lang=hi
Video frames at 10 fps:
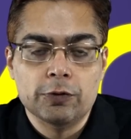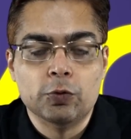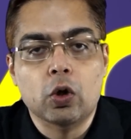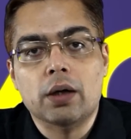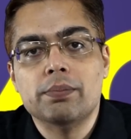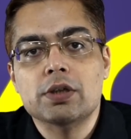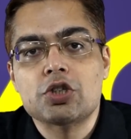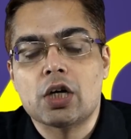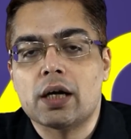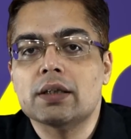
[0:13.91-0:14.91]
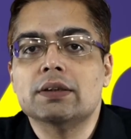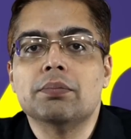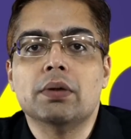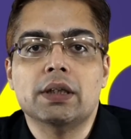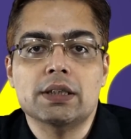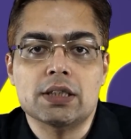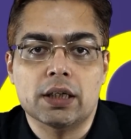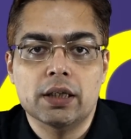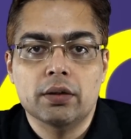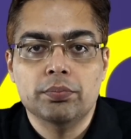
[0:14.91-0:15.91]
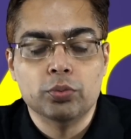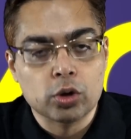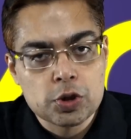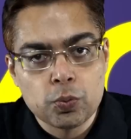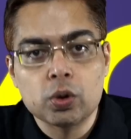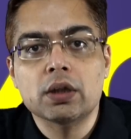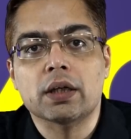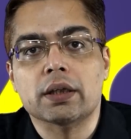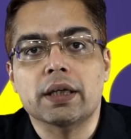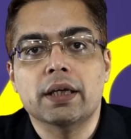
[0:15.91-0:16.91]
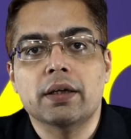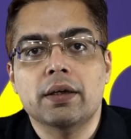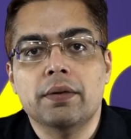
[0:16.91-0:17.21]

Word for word: वो अब 4 दिसंबर की जगह पोस्टपोन करके